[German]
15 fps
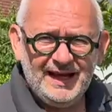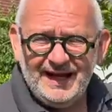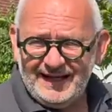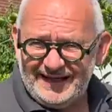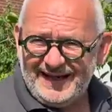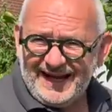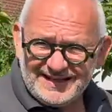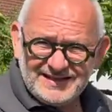
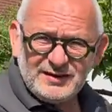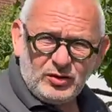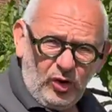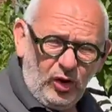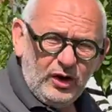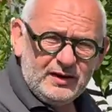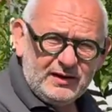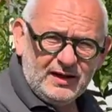Die ganzen
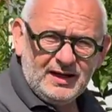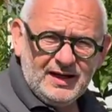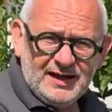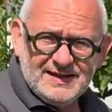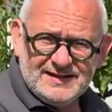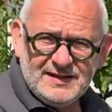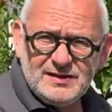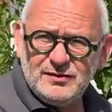Kräuter
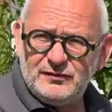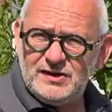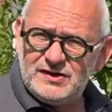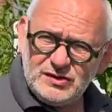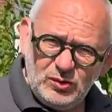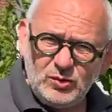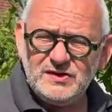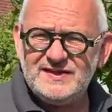sind
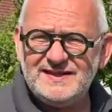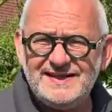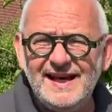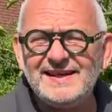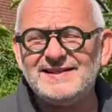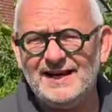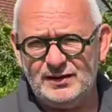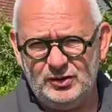sowieso
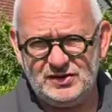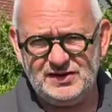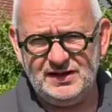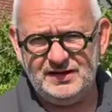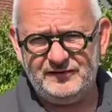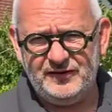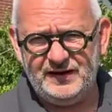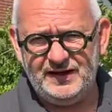sehr, sehr
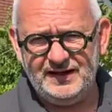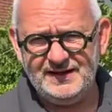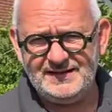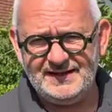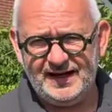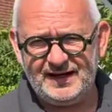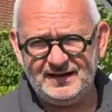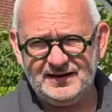nützlich für die
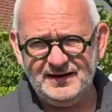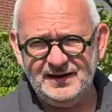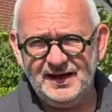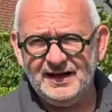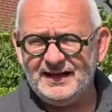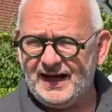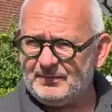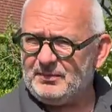Insekten.
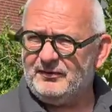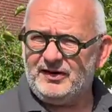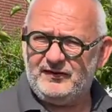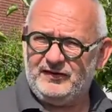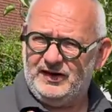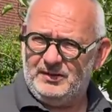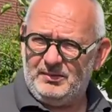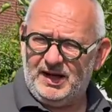Da hat man was
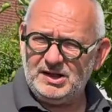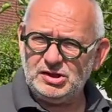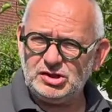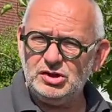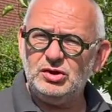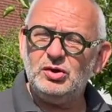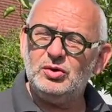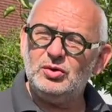für den
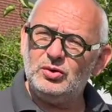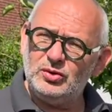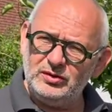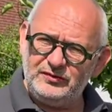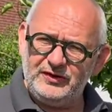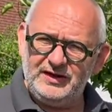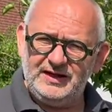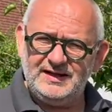Menschen und
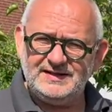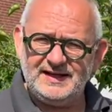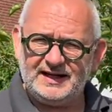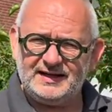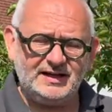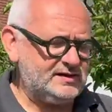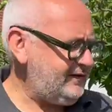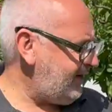für die
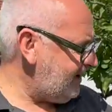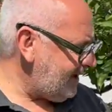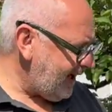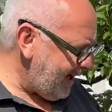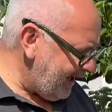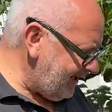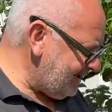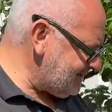Insekten. Also sie werden
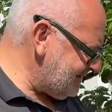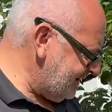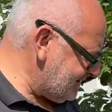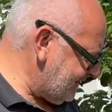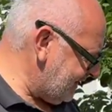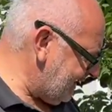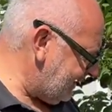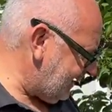alle sehr,
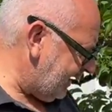sehr gerne